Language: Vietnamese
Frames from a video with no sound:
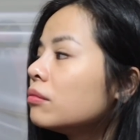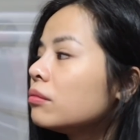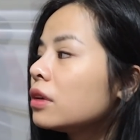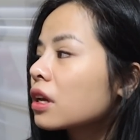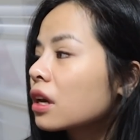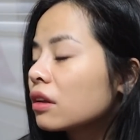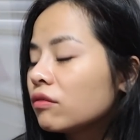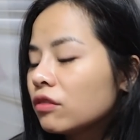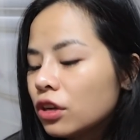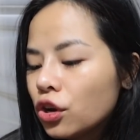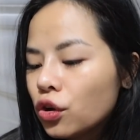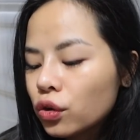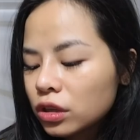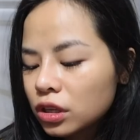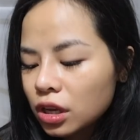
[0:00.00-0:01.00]
Mình cần phải
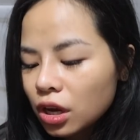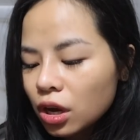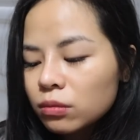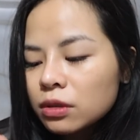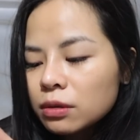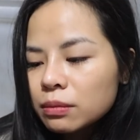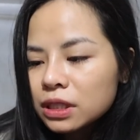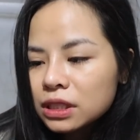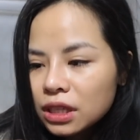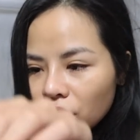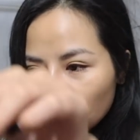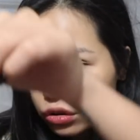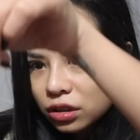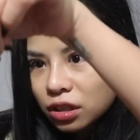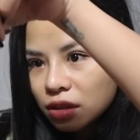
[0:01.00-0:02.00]
đi đổi tiền, không thì mình chẳng
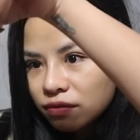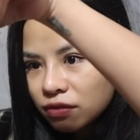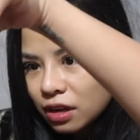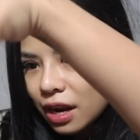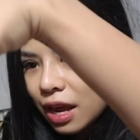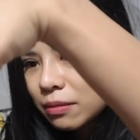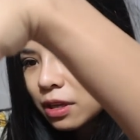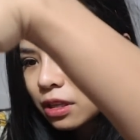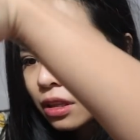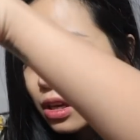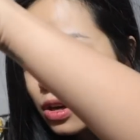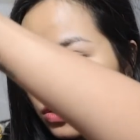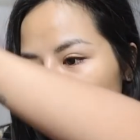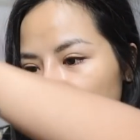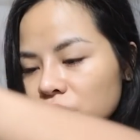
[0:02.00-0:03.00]
còn tiền Việt Nam để
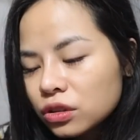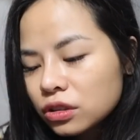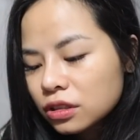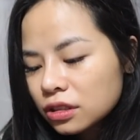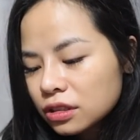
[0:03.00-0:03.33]
tiêu nữa rồi.